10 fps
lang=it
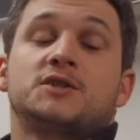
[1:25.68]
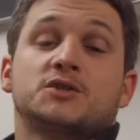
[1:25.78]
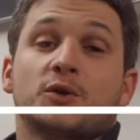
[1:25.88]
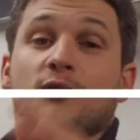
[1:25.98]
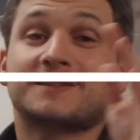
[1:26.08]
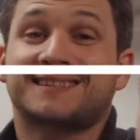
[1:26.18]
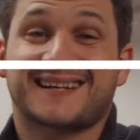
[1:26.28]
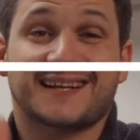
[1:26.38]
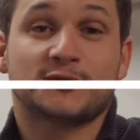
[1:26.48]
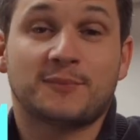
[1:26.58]
Ci sono
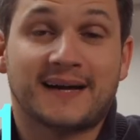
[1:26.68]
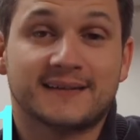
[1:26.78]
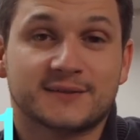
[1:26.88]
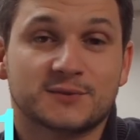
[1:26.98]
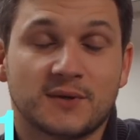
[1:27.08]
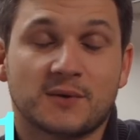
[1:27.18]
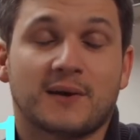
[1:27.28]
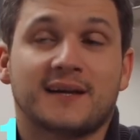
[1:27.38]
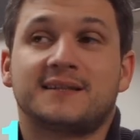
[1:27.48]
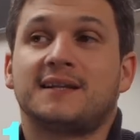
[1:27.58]
tre domande sulle
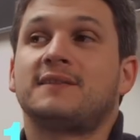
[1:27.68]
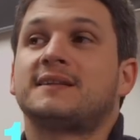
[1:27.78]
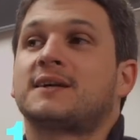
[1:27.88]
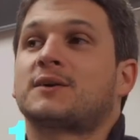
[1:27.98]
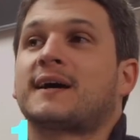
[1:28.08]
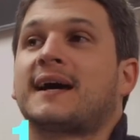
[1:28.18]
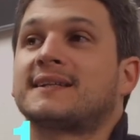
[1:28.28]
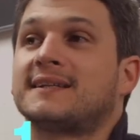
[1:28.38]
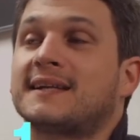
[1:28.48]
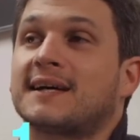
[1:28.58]
quali ti devi interrogare
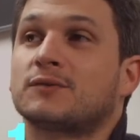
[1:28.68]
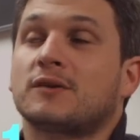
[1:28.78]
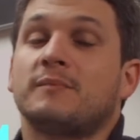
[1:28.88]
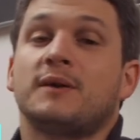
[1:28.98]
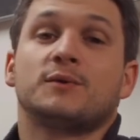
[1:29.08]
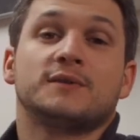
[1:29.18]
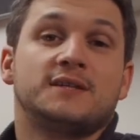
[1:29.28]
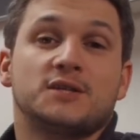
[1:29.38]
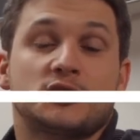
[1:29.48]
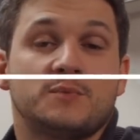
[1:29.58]
dedicando almeno
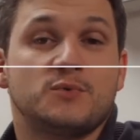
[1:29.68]
10